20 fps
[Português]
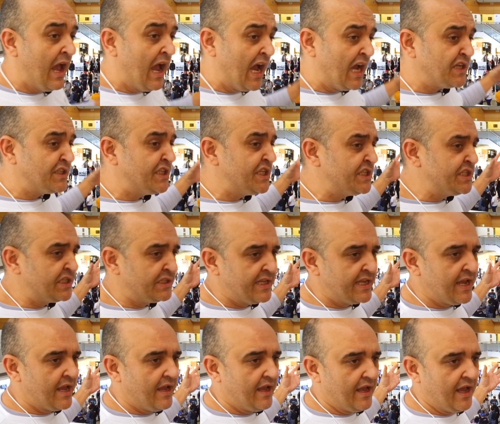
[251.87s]
A gente
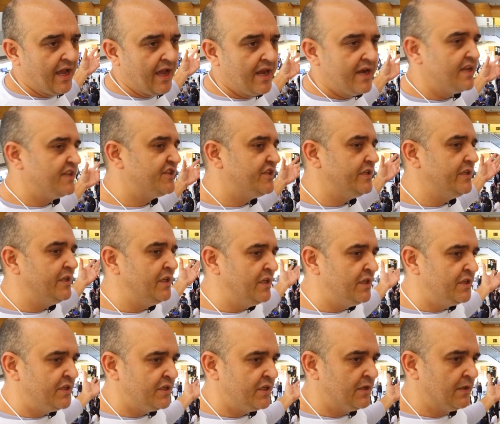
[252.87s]
tem a área de
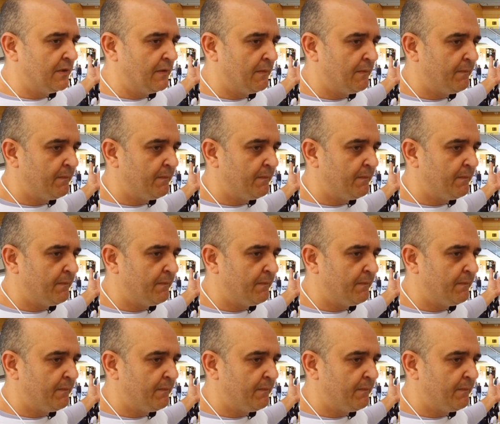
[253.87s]
INDE,